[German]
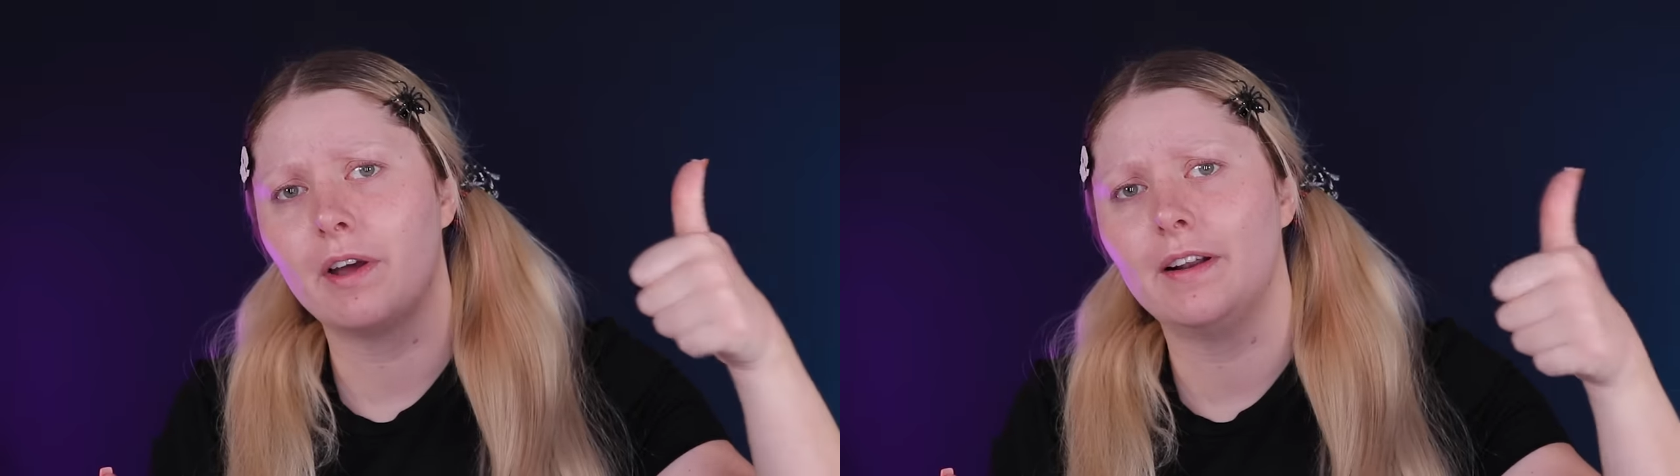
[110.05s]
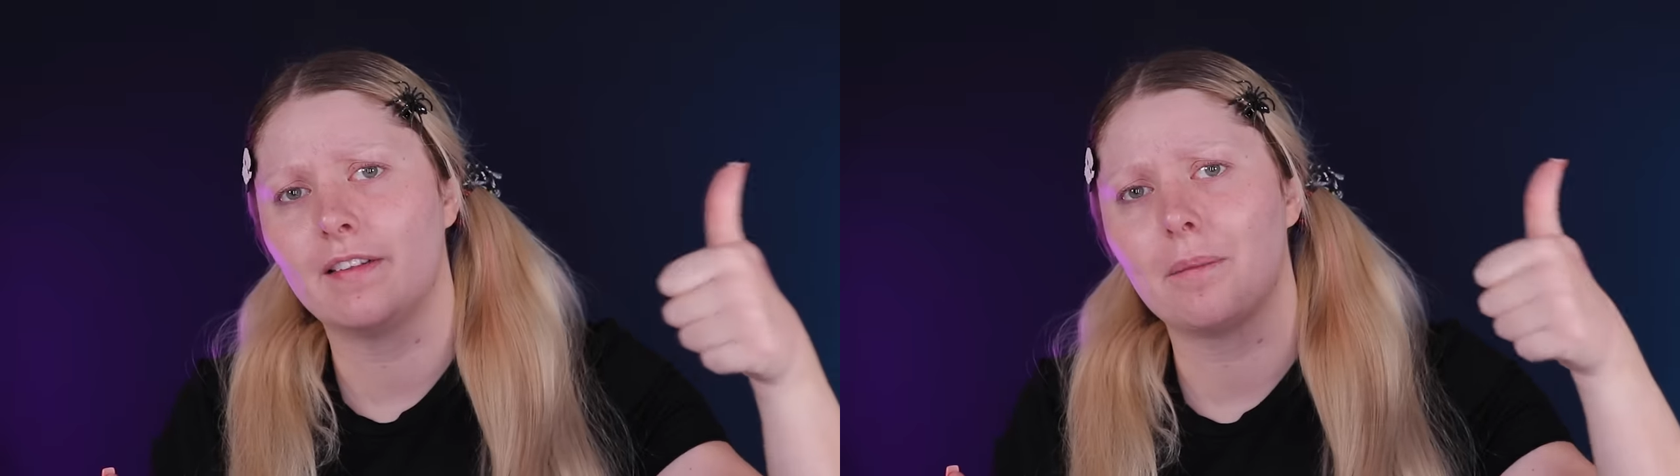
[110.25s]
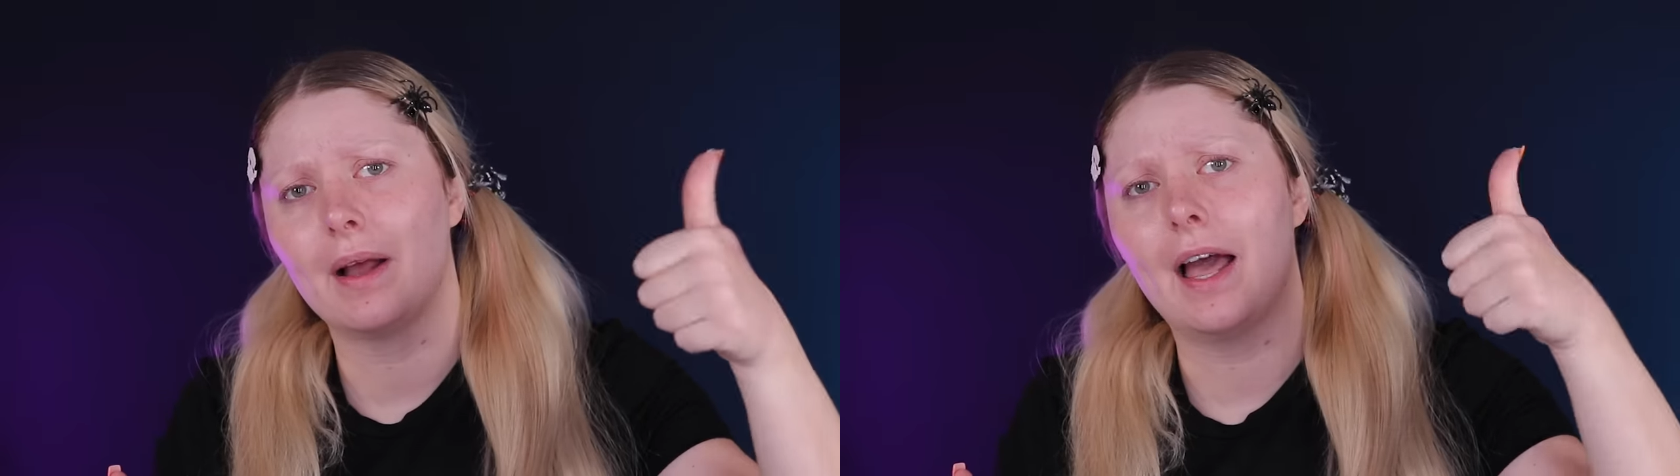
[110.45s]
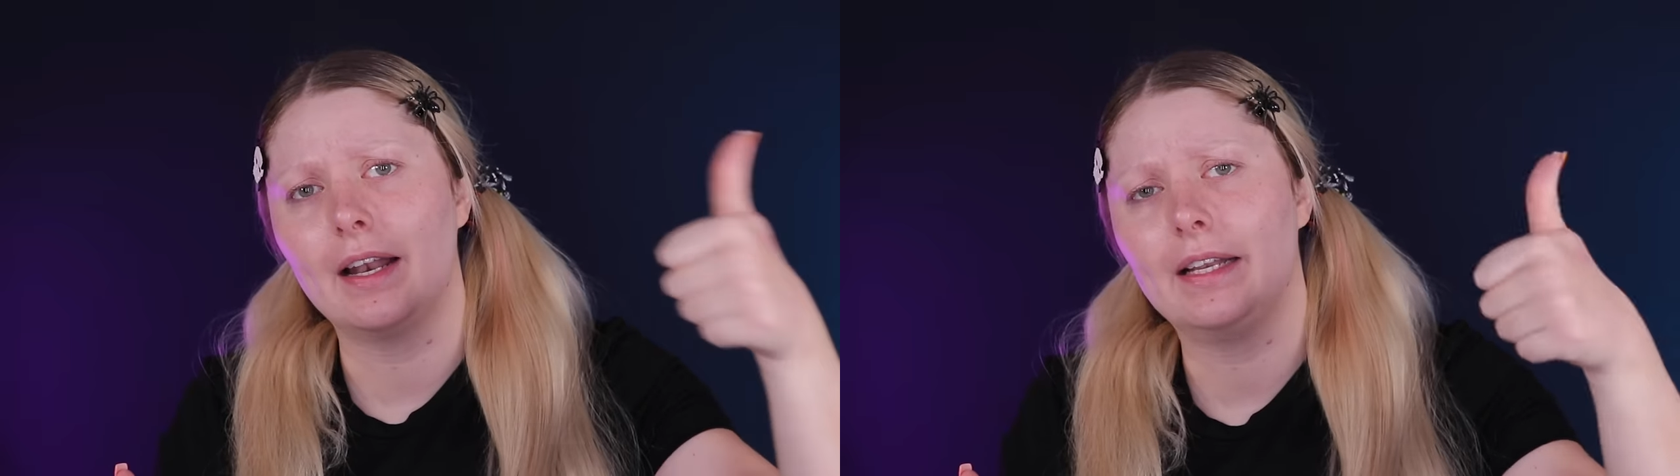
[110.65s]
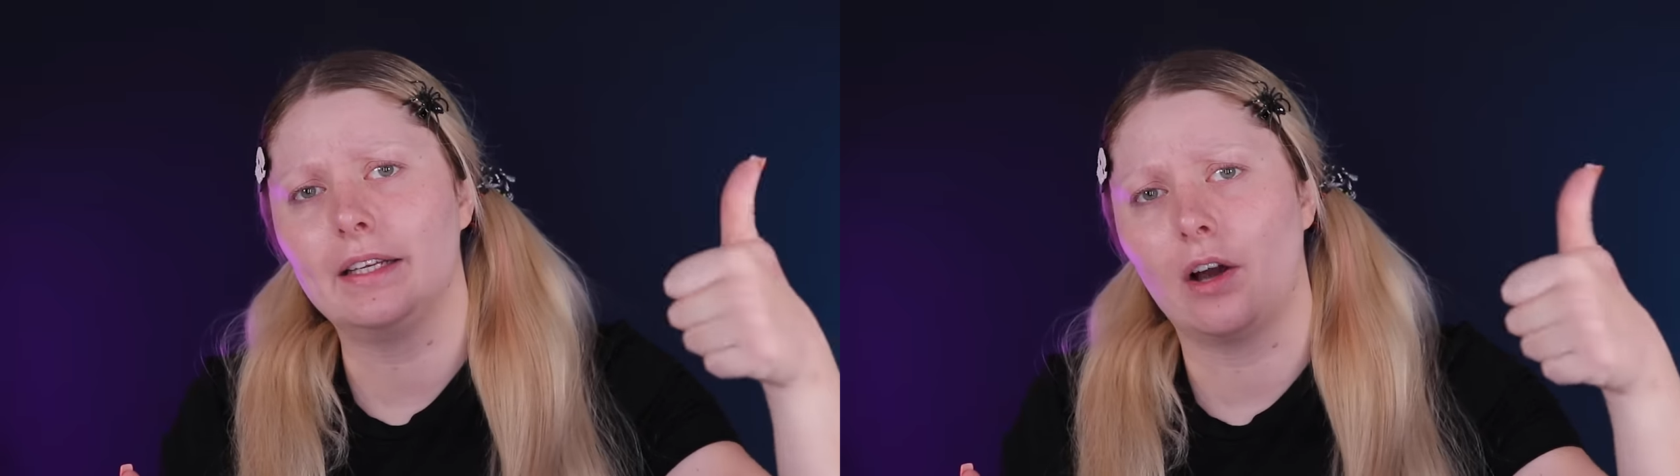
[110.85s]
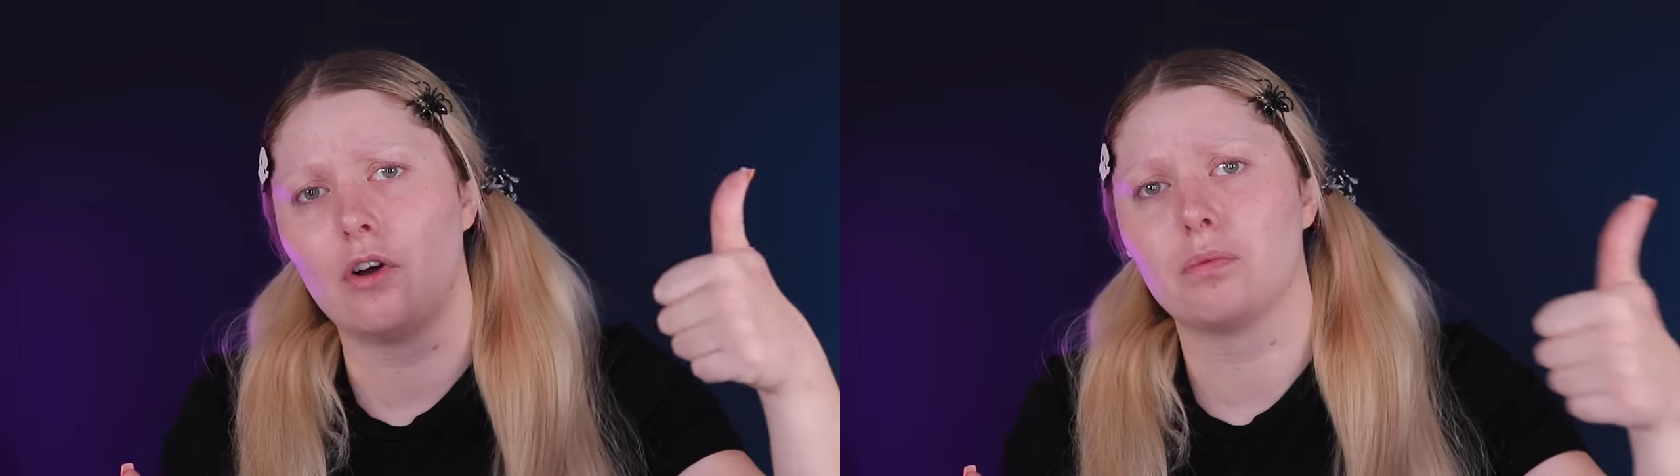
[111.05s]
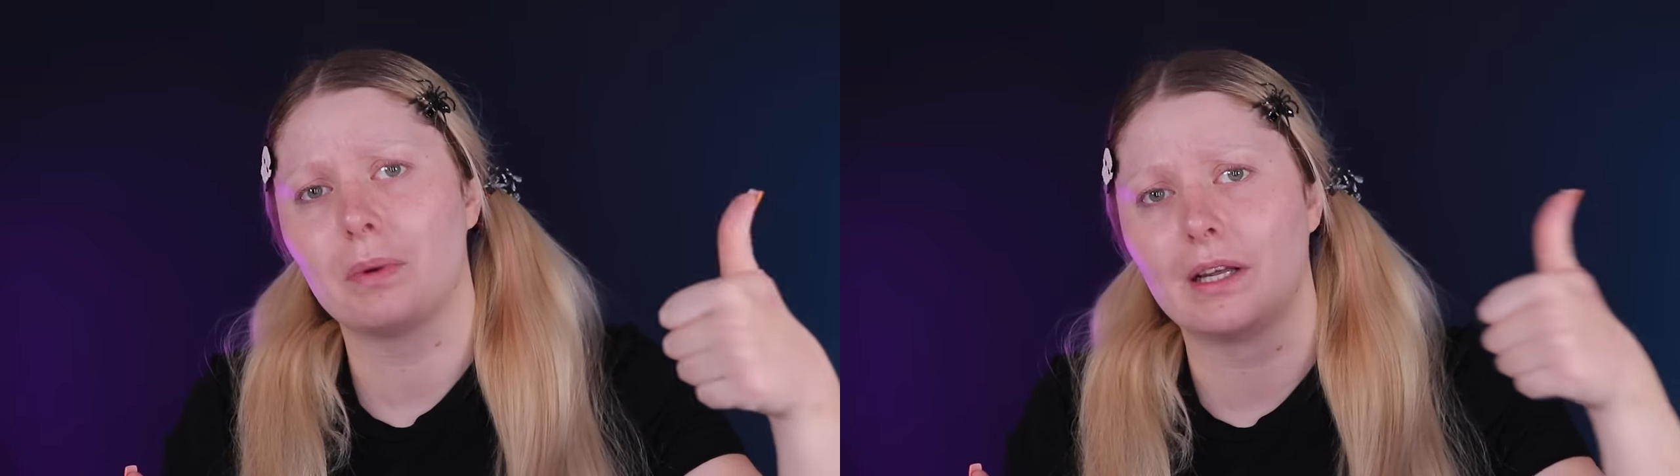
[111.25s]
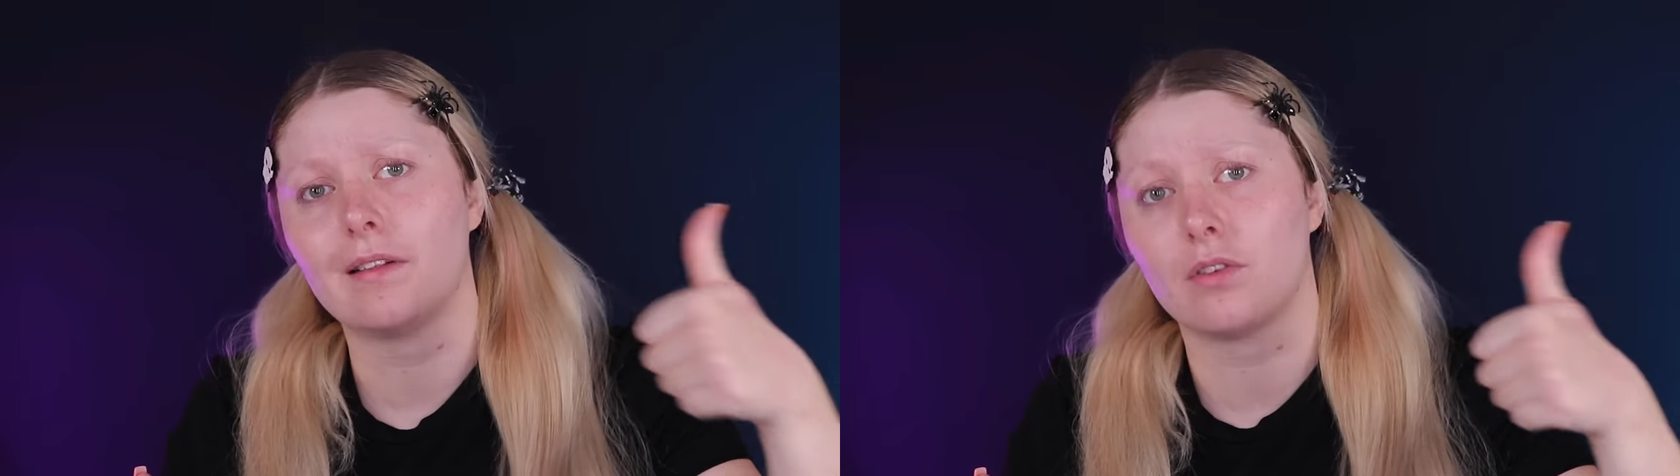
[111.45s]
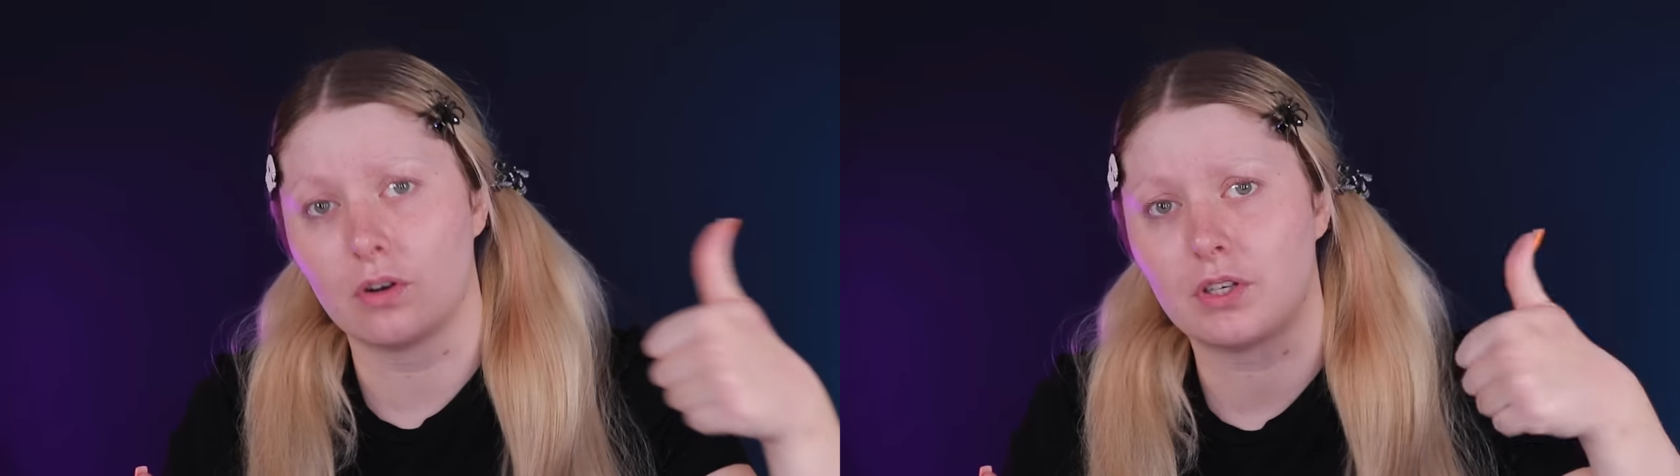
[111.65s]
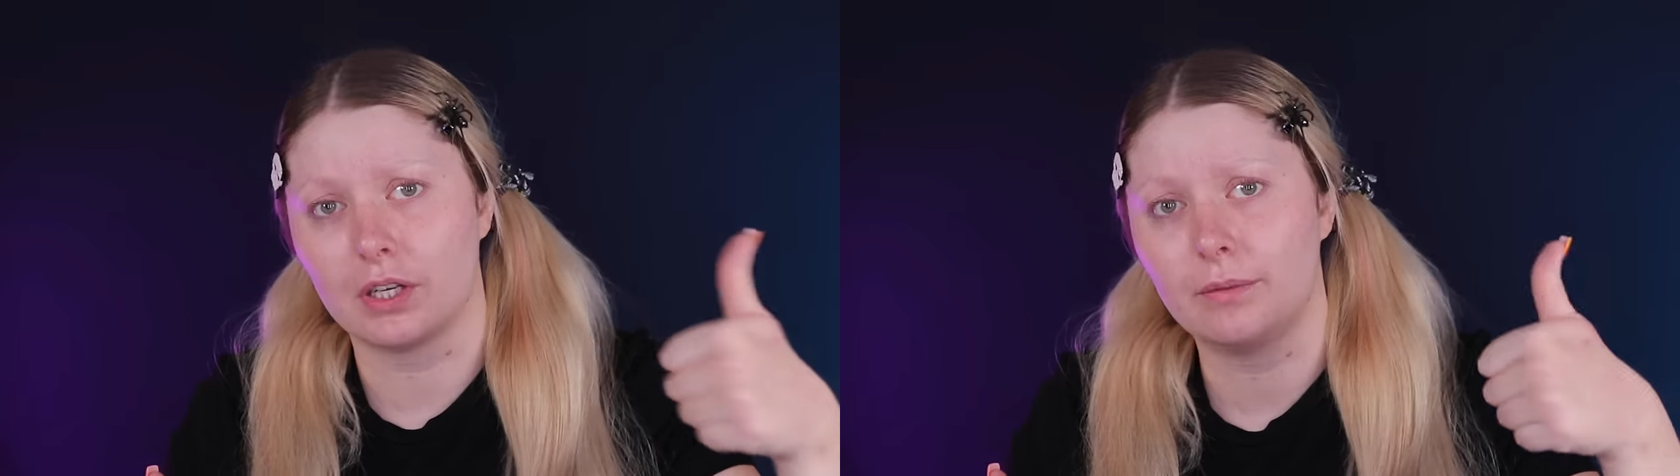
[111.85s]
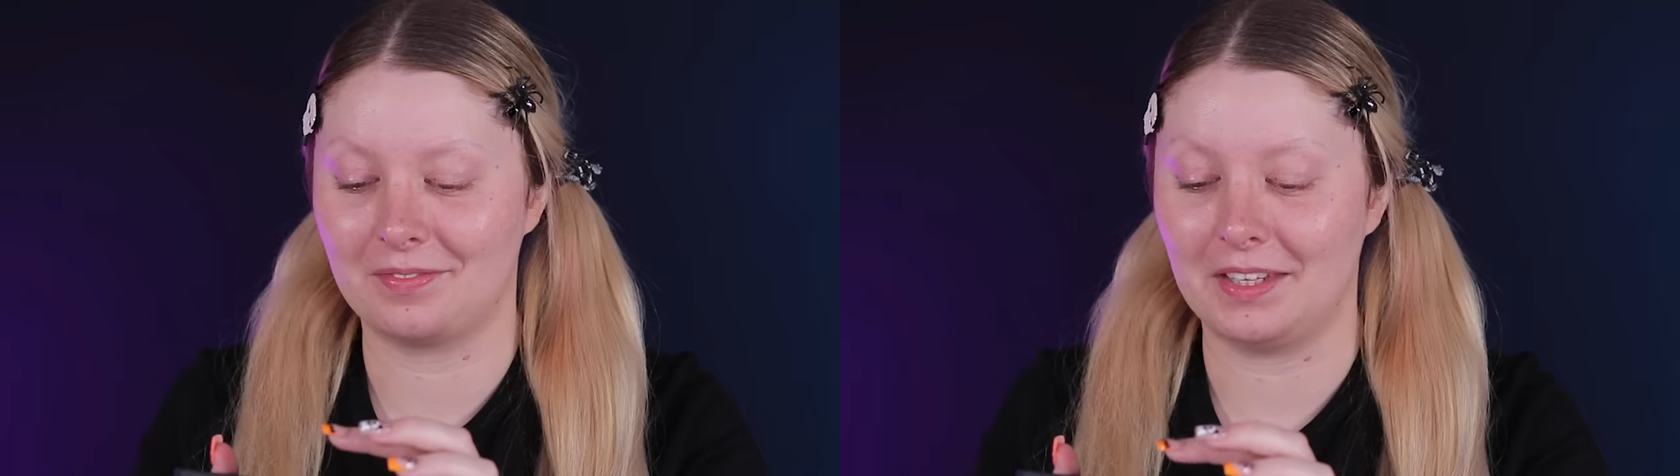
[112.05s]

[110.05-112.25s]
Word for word: wenn Isabel ein Lied rausbringen sollte.